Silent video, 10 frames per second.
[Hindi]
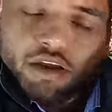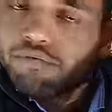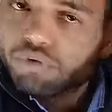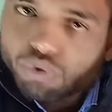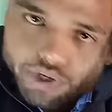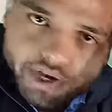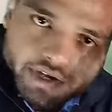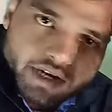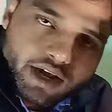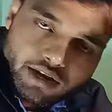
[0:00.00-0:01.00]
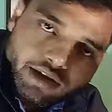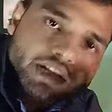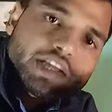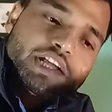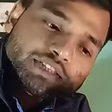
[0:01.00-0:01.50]
की या फिर दो लीटर की लाना
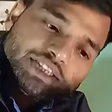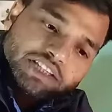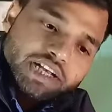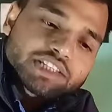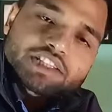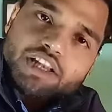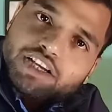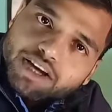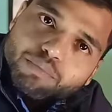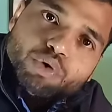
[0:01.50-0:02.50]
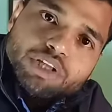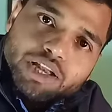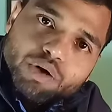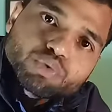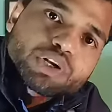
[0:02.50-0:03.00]
है जितना जितना कम
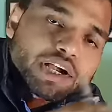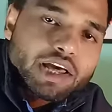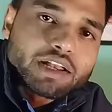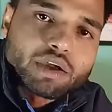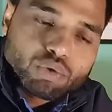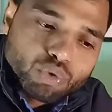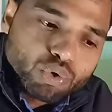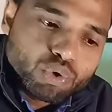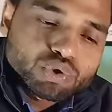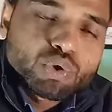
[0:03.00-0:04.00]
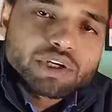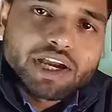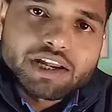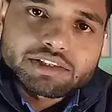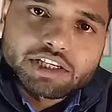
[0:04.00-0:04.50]
होता रहा है उतना डालना है लोग कुछ लोग
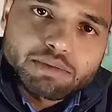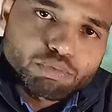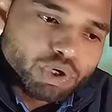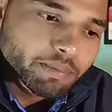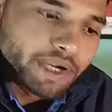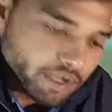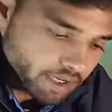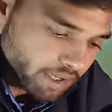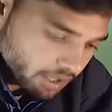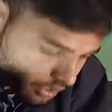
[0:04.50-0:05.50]
क्या करते हैं कि पूरी बैटरी